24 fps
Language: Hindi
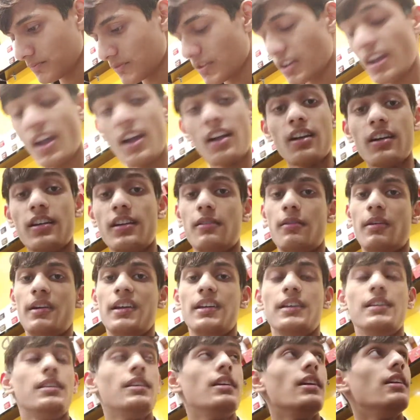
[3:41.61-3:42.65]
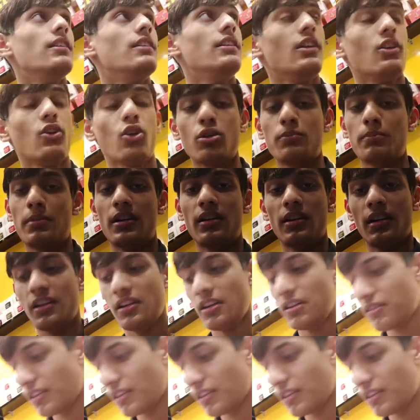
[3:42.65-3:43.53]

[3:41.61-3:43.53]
क्या करें भाई हिंदी कोई पढ़ना नहीं